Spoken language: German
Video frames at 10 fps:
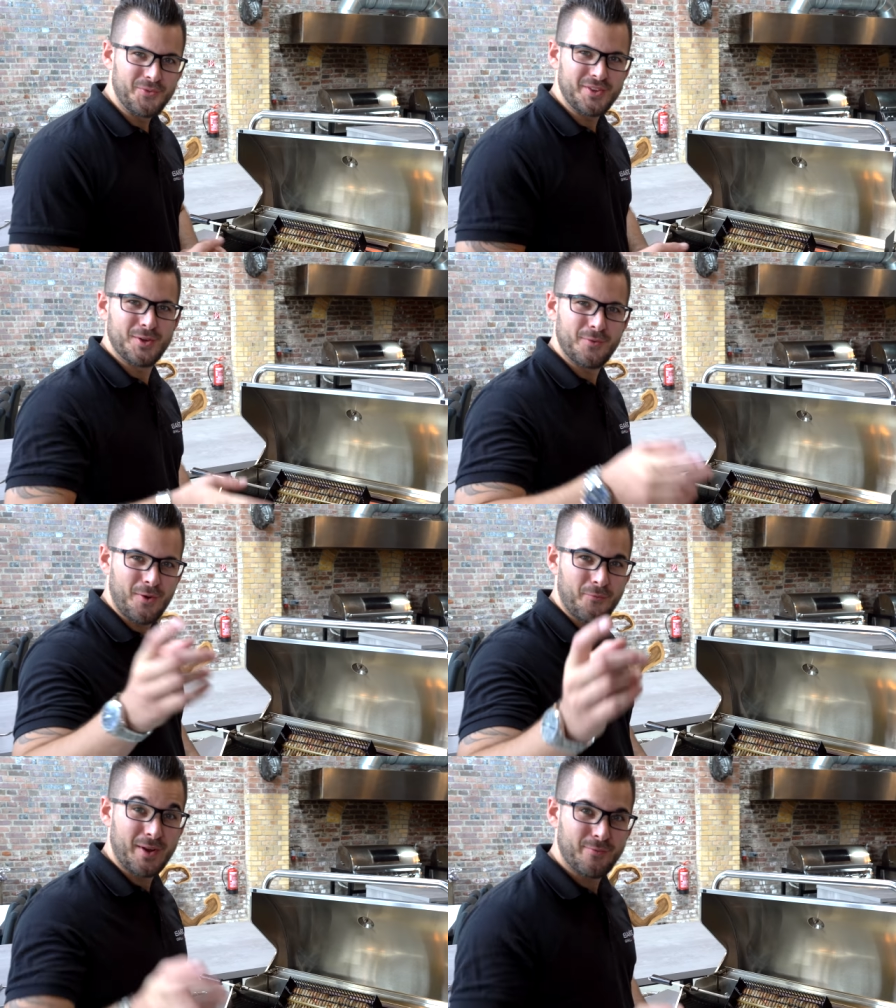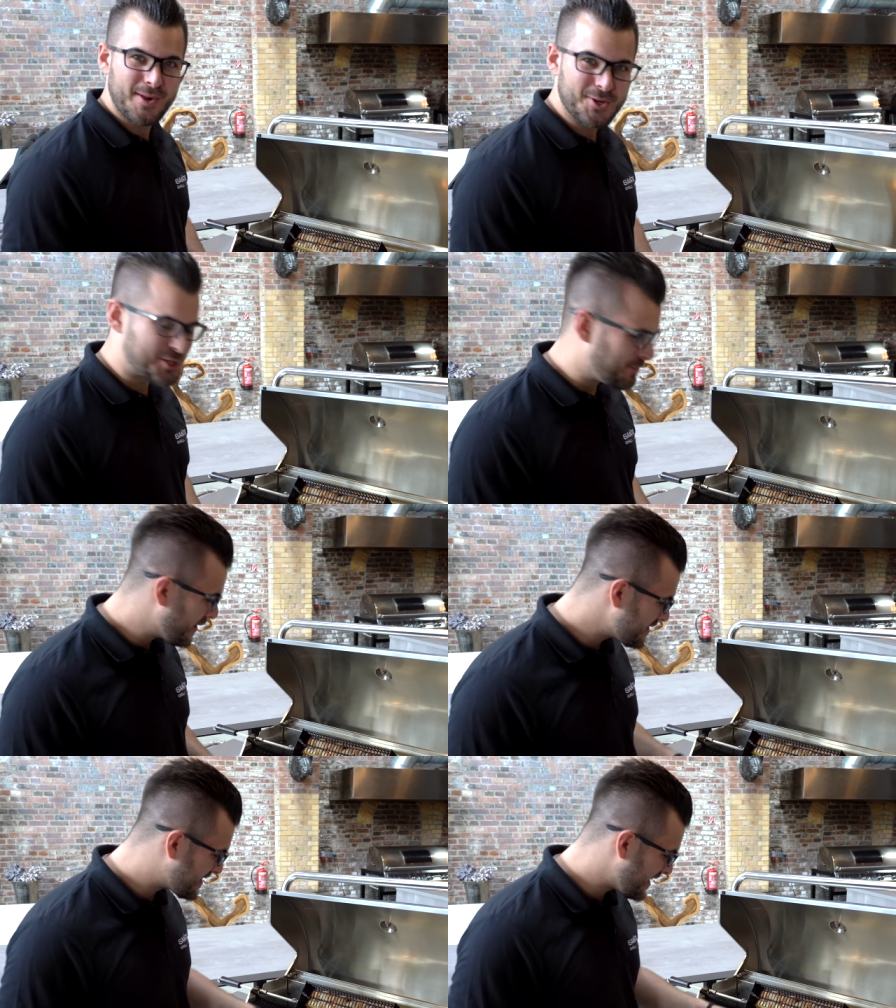Und ihr dürft auf jeden Fall
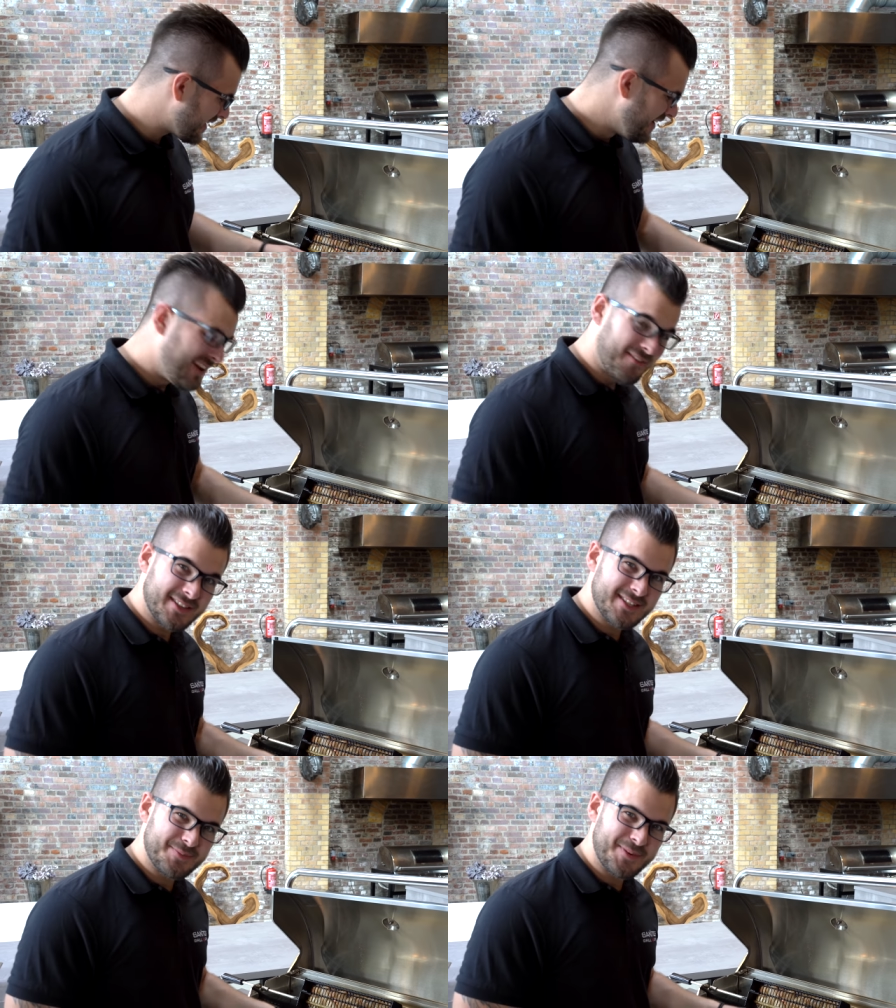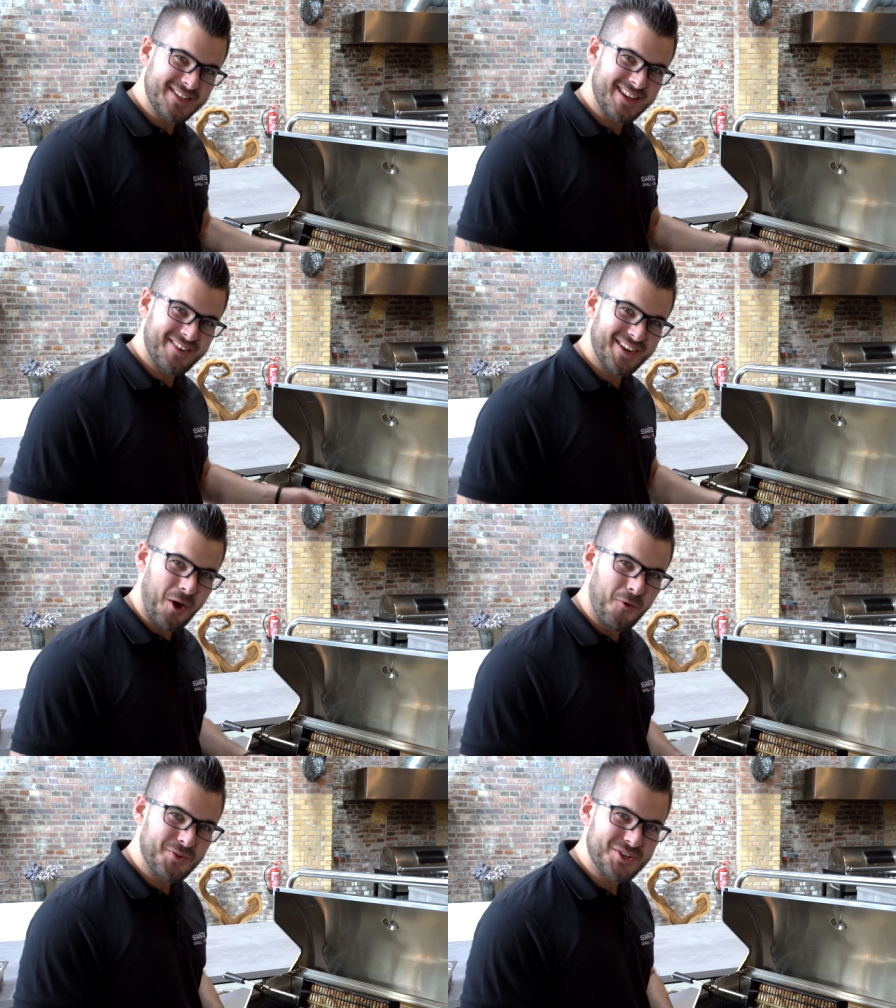gespannt sein, was es mit dieser Wanne
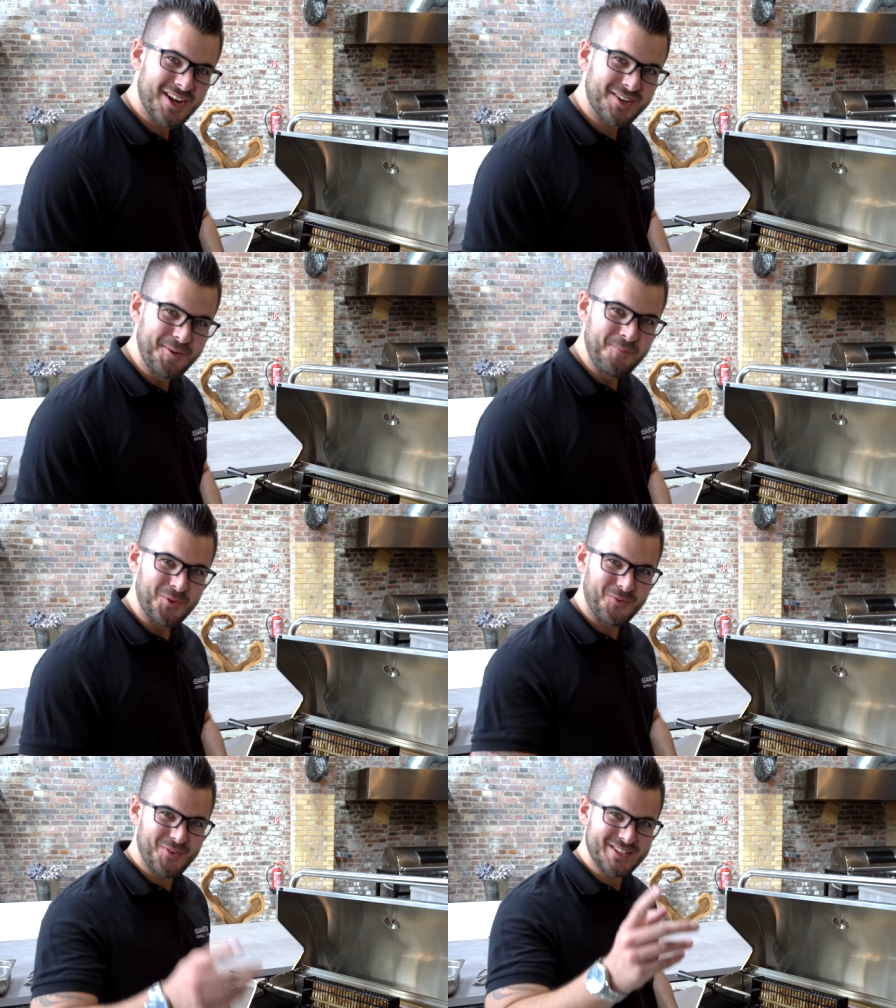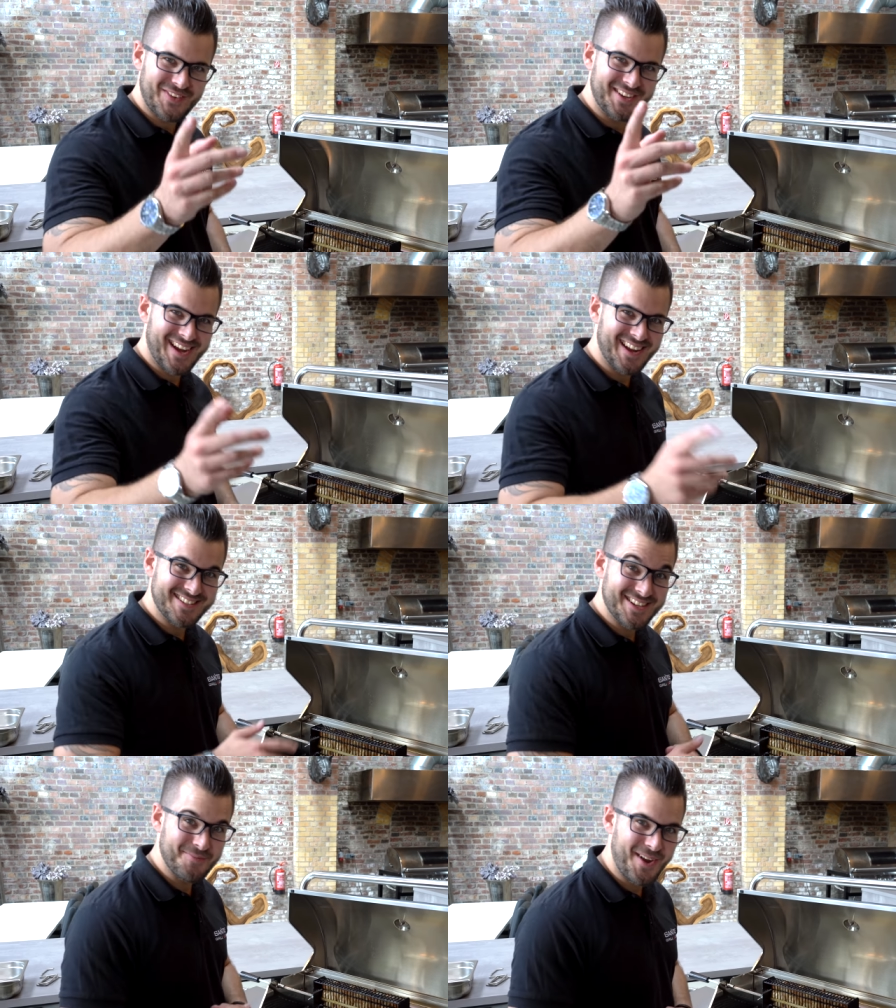auf sich hat und was wir da
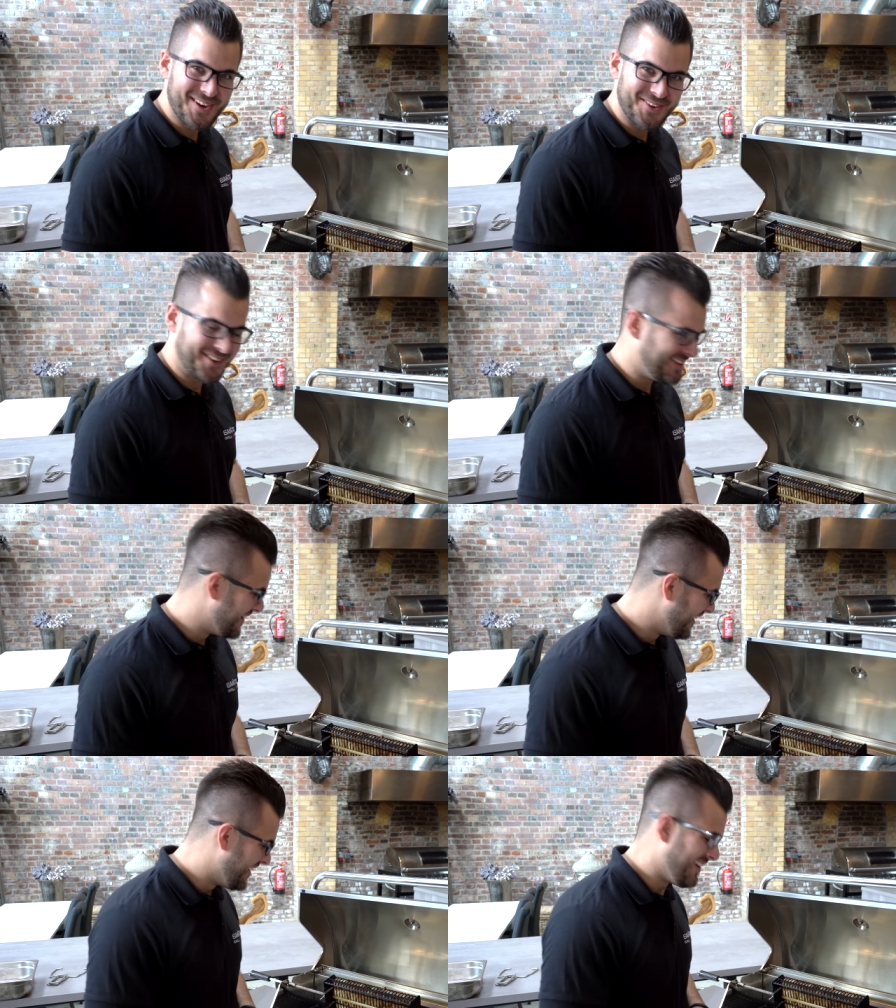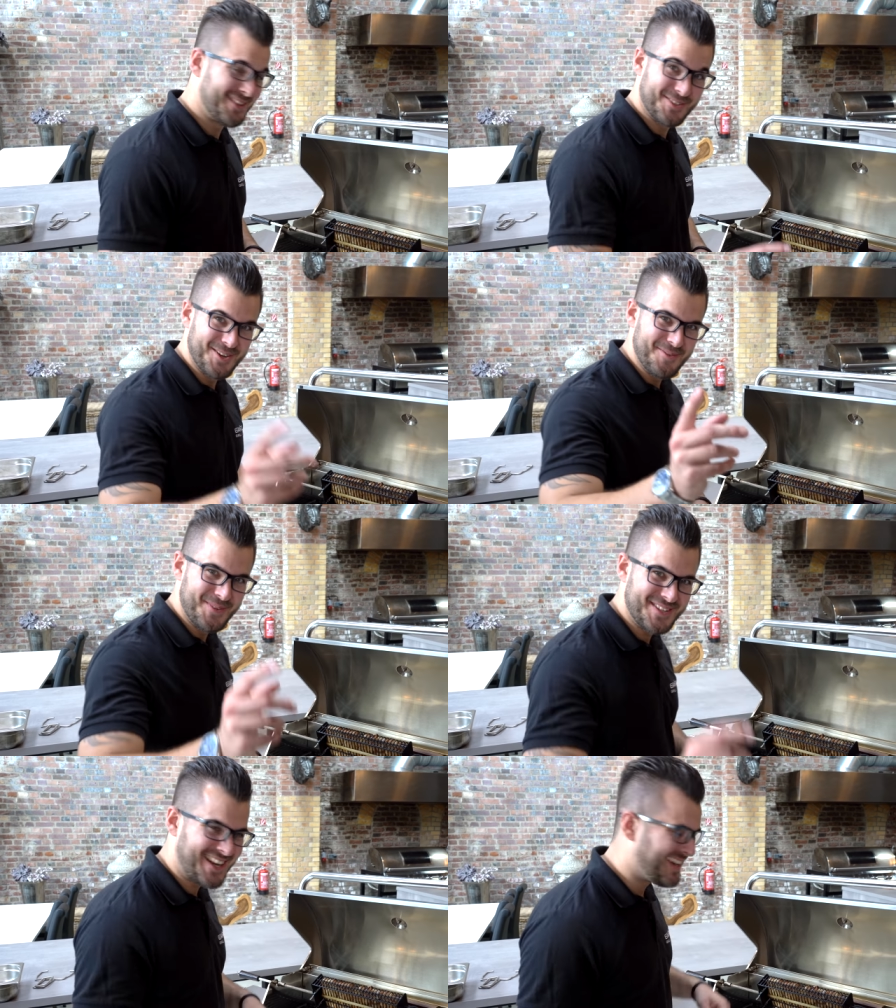alles drin machen können. Also
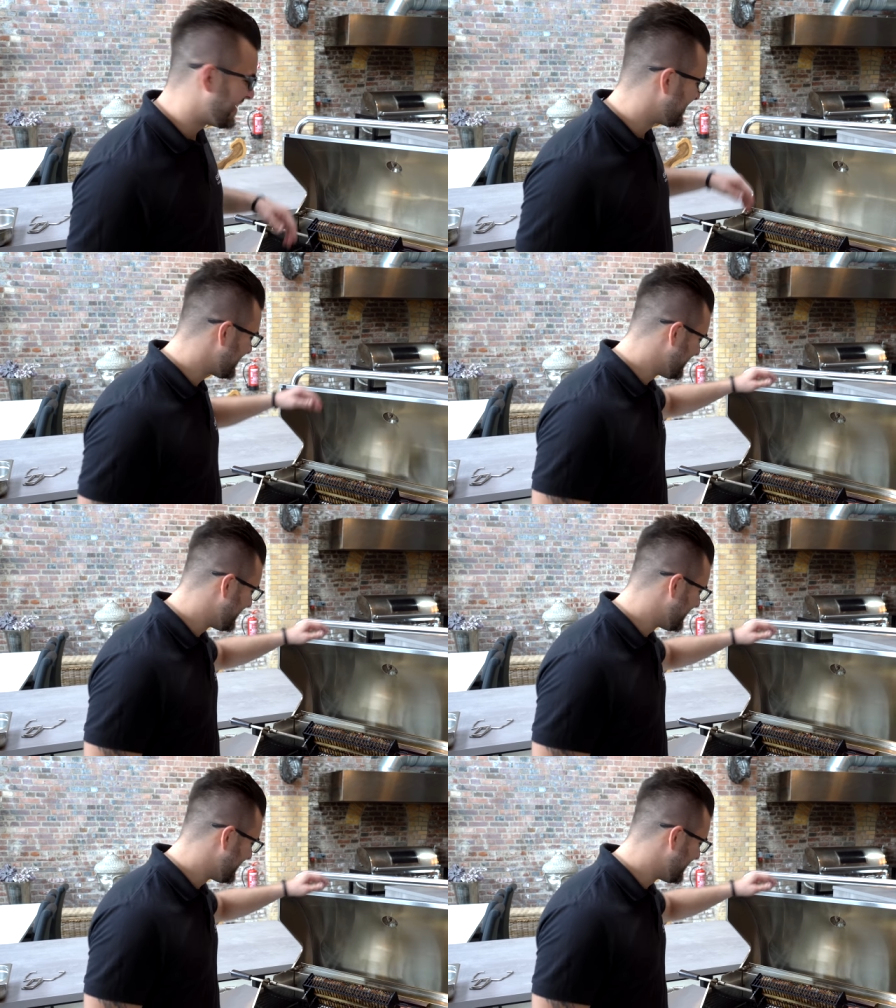bis gleich.